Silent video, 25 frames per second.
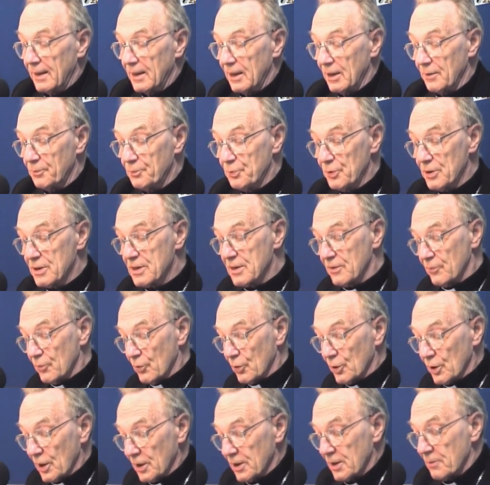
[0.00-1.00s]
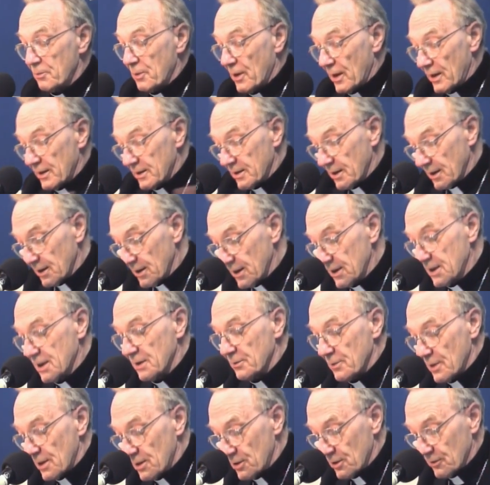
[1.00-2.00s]
Et puis, si vous regardez par Internet,
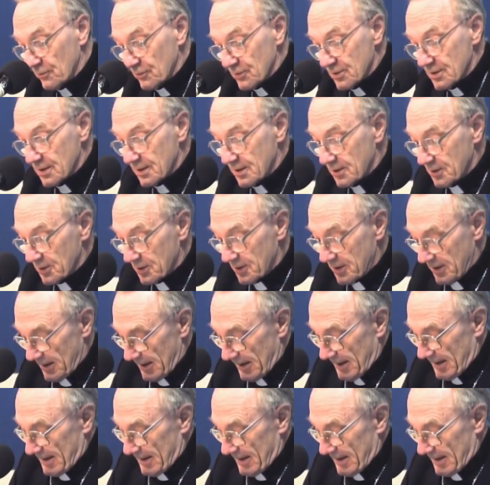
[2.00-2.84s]
eh bien alors vous êtes euh,